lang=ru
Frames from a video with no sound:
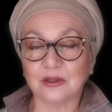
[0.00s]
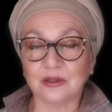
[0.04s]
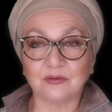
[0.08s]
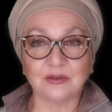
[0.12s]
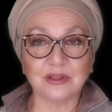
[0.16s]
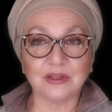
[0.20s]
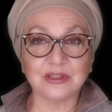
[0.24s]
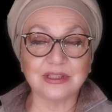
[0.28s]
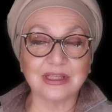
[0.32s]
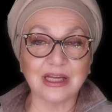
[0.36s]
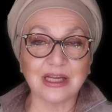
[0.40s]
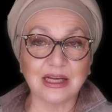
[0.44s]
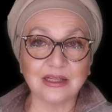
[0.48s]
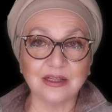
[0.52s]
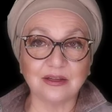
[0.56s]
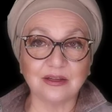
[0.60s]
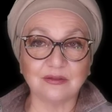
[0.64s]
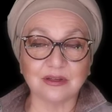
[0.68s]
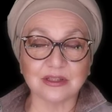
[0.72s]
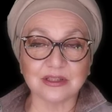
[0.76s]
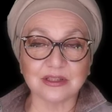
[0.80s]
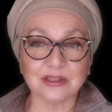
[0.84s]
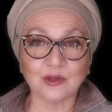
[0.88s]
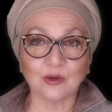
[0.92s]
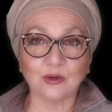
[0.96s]
Весь Дальний
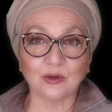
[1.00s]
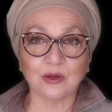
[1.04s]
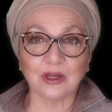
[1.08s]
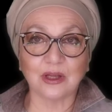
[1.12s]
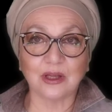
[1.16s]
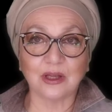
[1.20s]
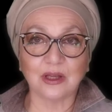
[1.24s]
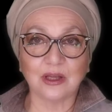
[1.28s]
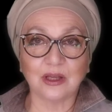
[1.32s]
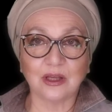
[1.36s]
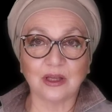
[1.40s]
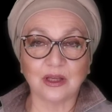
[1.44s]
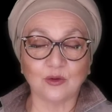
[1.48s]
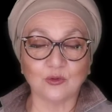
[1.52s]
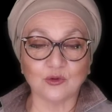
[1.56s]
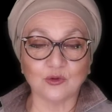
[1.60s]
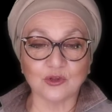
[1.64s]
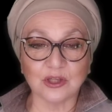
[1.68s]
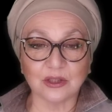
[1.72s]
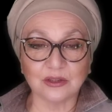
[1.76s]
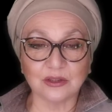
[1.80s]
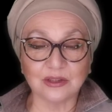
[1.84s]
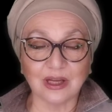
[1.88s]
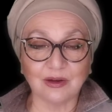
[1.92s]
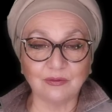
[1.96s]
Восток.
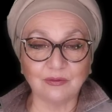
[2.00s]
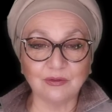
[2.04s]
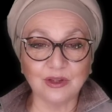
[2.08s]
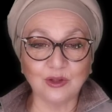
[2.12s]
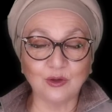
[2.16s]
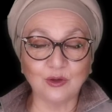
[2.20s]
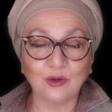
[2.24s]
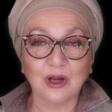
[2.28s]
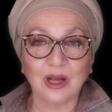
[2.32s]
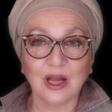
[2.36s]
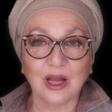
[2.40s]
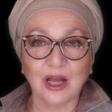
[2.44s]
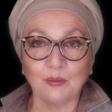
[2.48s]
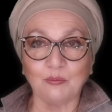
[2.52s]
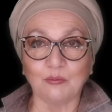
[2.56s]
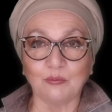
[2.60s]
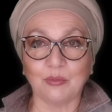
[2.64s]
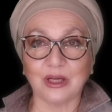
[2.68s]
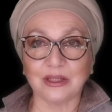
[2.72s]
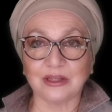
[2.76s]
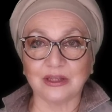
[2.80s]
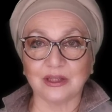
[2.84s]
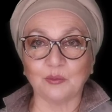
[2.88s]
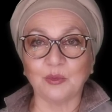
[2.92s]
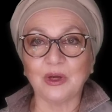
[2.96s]
Уже давно
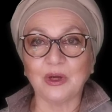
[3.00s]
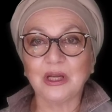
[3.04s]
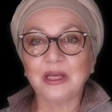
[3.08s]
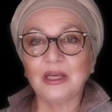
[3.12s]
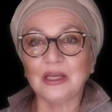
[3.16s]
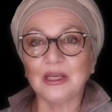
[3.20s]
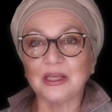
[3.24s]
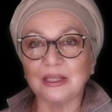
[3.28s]
об этом.